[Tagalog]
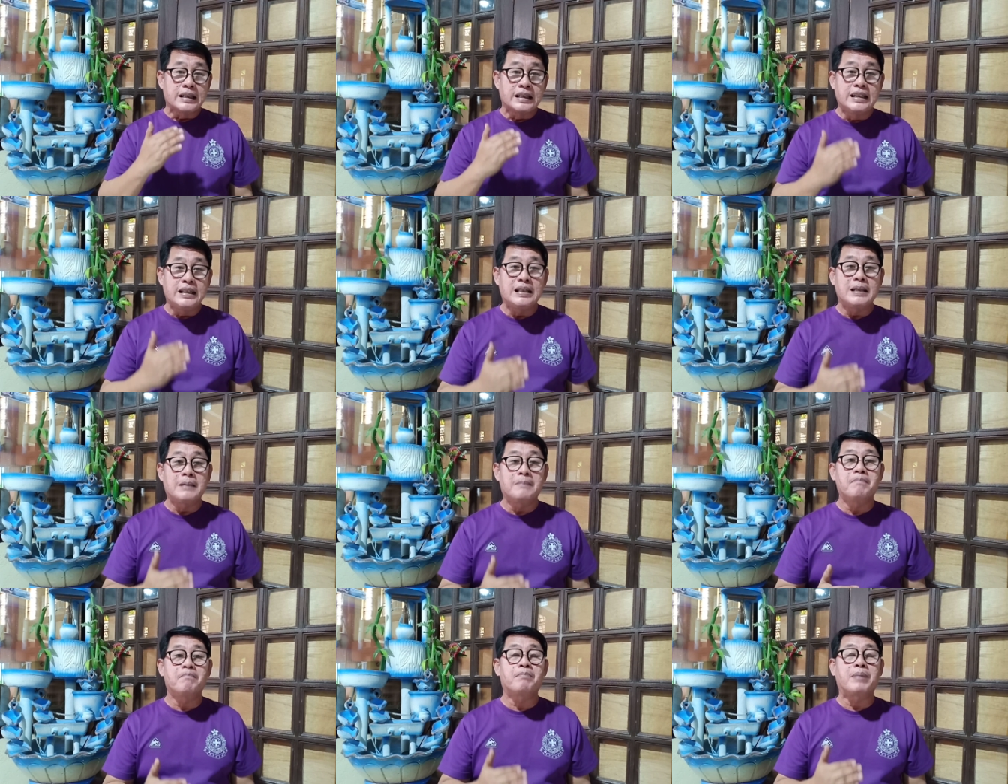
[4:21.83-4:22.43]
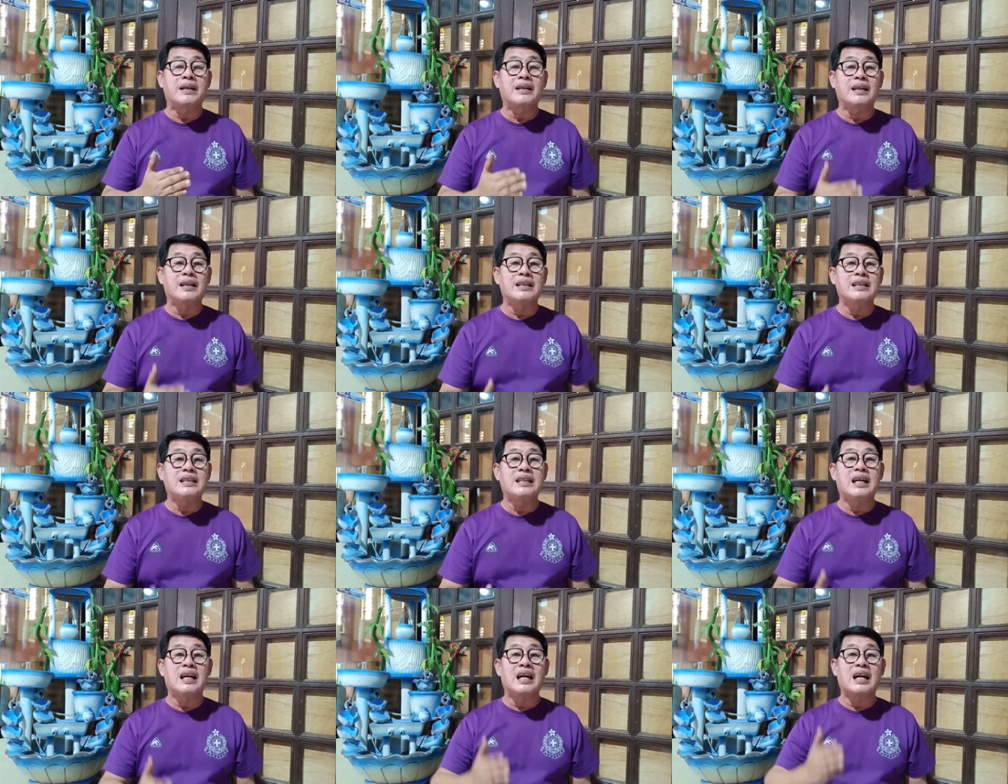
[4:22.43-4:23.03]
ginampanan
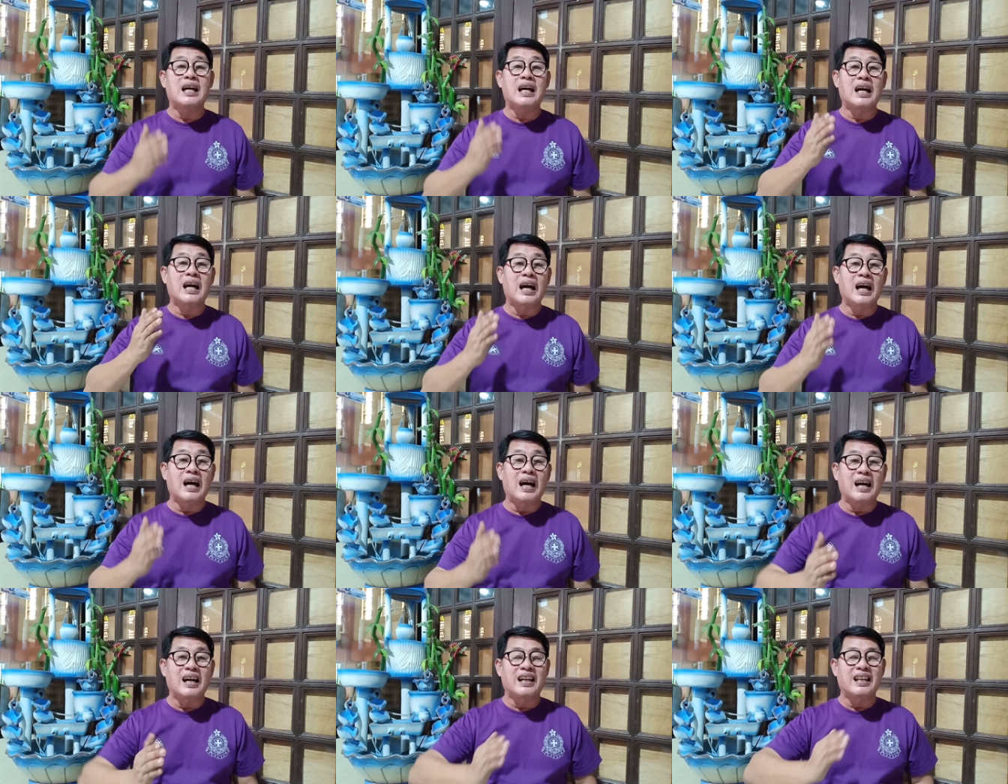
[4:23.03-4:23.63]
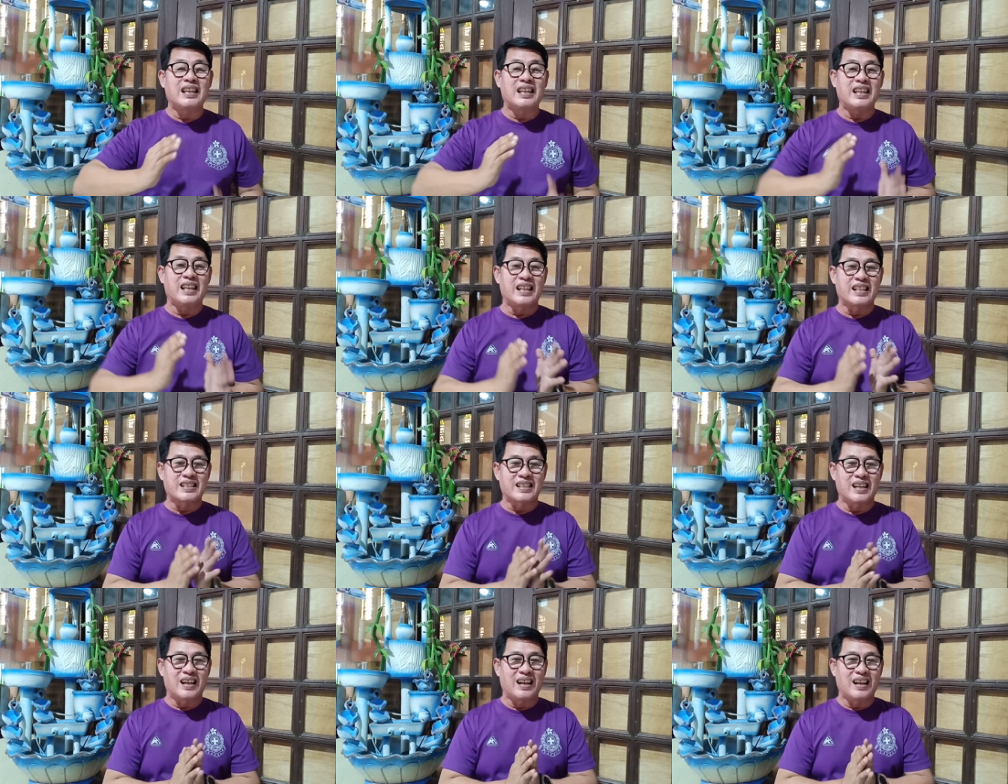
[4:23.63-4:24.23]
niya ang
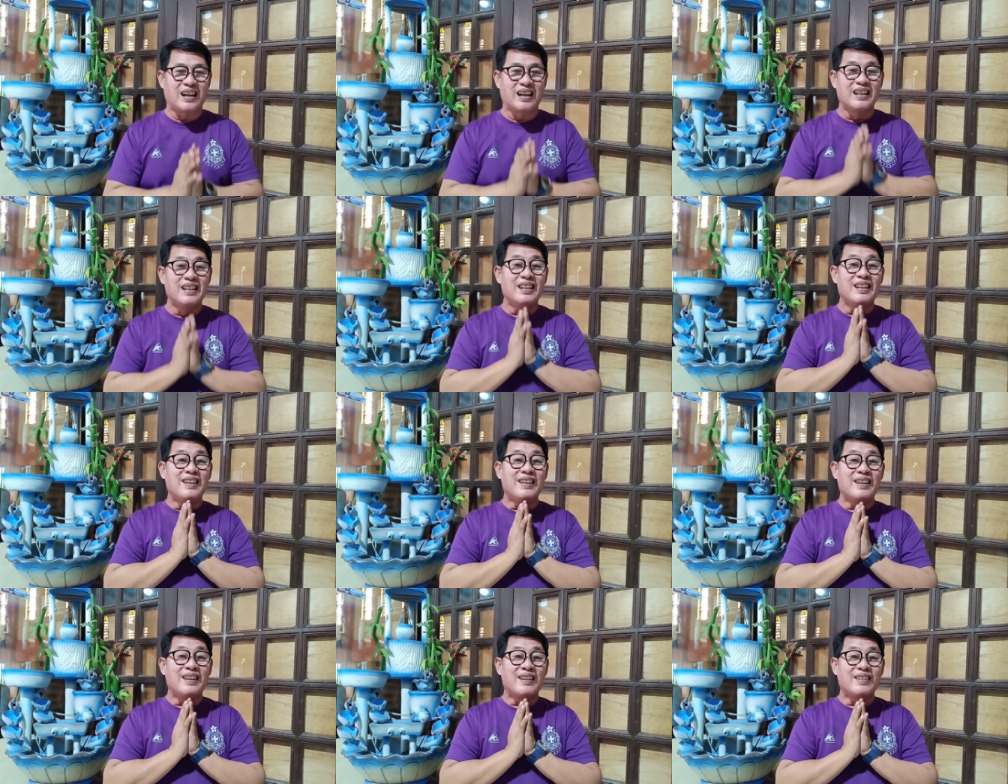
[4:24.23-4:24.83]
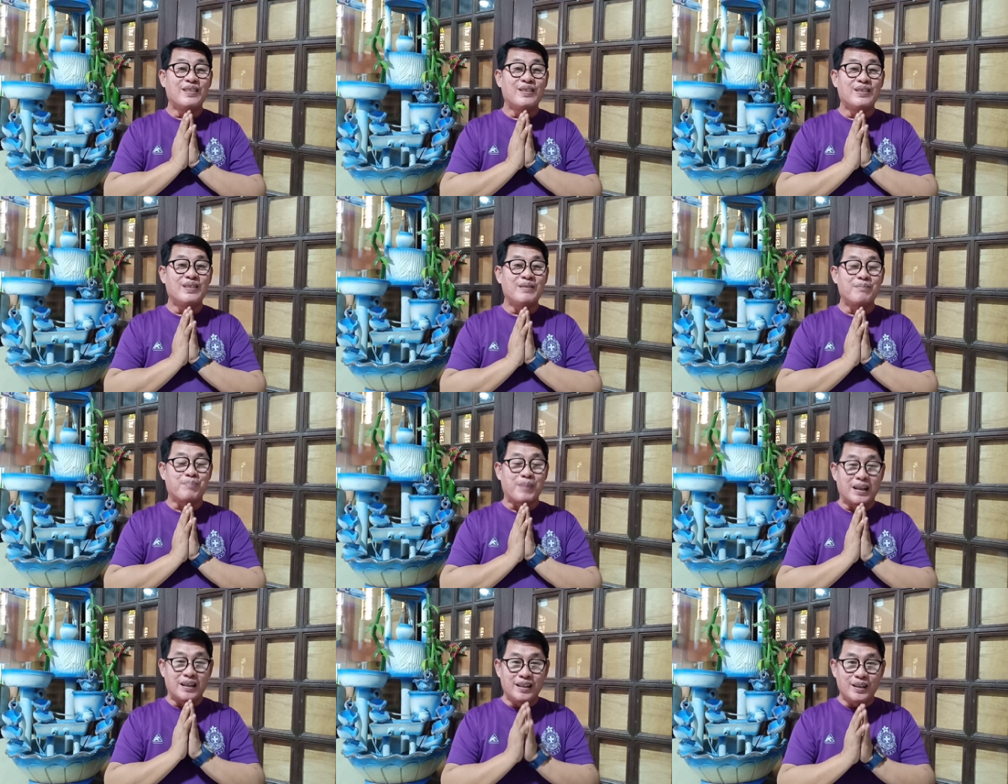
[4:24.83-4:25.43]
isang
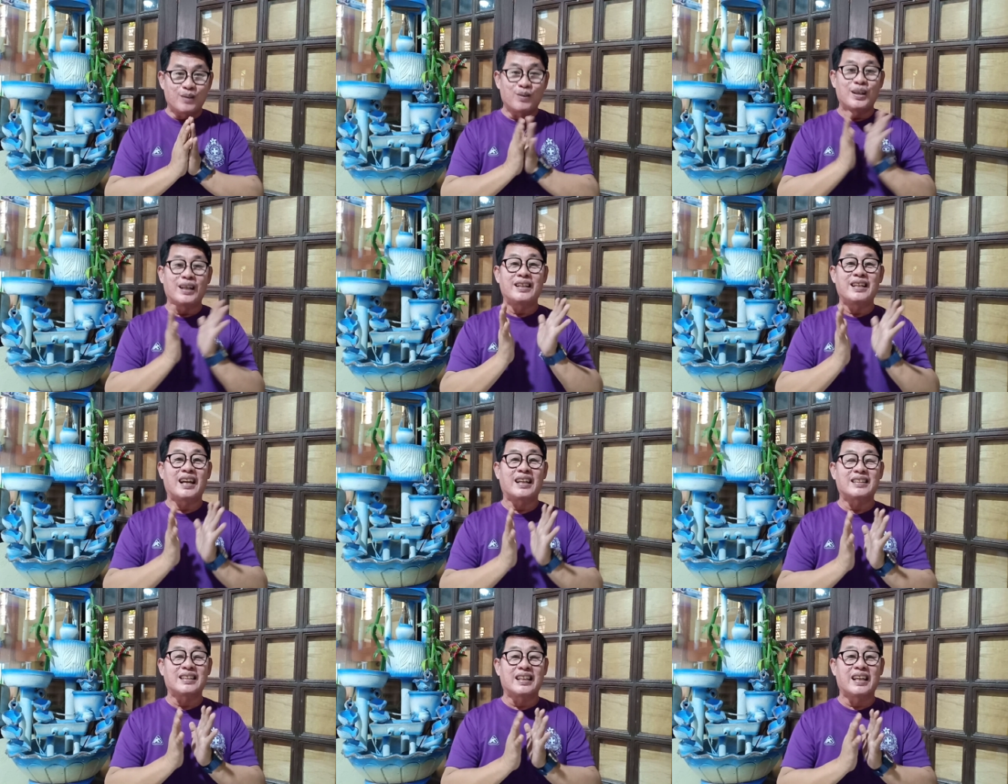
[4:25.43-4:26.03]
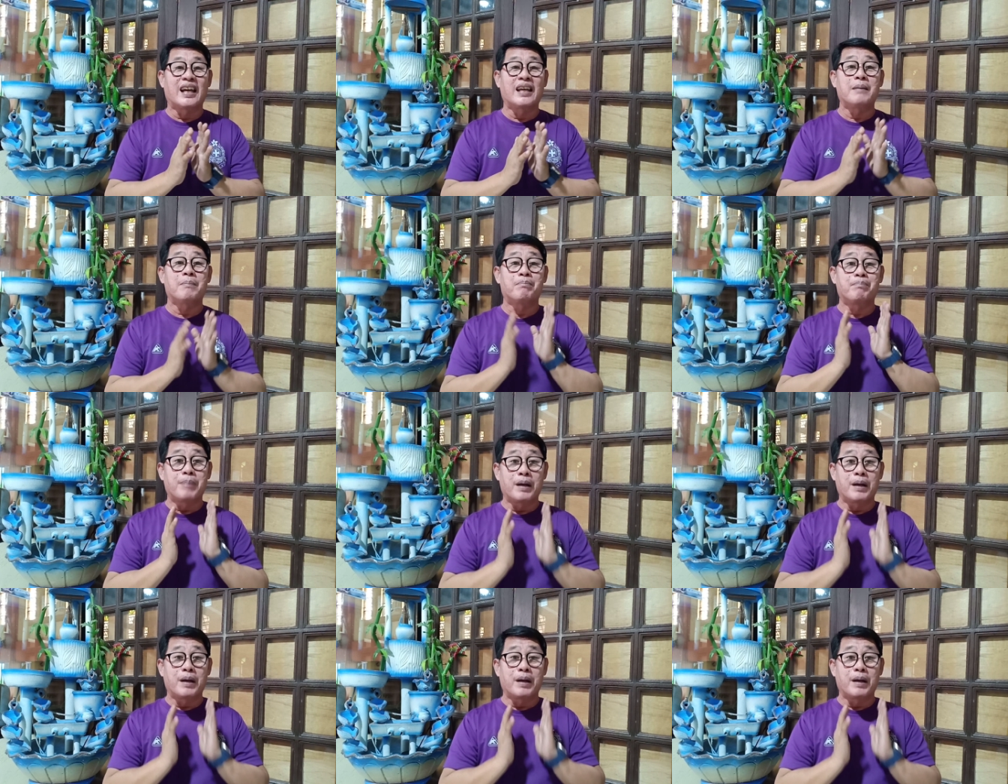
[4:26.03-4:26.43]
pelikula ni Ate Guy.